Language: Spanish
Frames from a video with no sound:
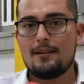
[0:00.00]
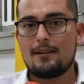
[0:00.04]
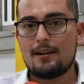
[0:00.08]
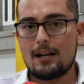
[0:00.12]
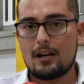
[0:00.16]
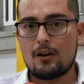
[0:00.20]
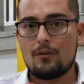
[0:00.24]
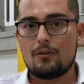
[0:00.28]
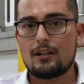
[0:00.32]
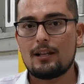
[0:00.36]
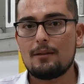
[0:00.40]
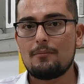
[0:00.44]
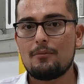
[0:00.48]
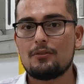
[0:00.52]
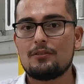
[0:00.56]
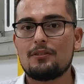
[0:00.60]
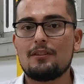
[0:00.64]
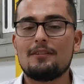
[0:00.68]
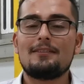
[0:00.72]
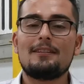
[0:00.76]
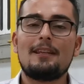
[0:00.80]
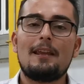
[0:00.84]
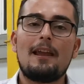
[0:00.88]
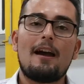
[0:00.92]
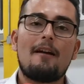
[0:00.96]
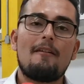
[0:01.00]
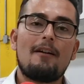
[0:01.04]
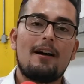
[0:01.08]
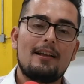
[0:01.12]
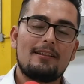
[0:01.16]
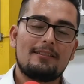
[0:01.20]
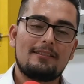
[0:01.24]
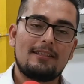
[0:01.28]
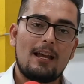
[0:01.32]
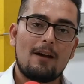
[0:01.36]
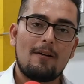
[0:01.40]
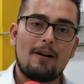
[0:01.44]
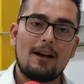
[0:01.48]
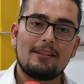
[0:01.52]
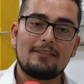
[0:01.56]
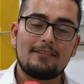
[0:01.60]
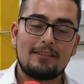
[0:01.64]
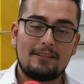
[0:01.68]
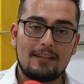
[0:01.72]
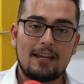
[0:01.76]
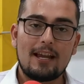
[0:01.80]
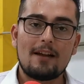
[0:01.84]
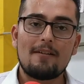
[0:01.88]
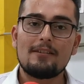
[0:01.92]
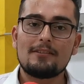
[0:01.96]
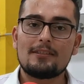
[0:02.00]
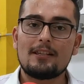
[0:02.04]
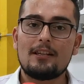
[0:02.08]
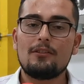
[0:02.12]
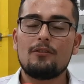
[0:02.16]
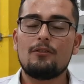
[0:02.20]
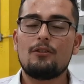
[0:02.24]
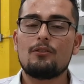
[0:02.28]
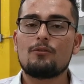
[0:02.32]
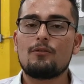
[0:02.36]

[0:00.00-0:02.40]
Recordemos, si, si, sigue avanzando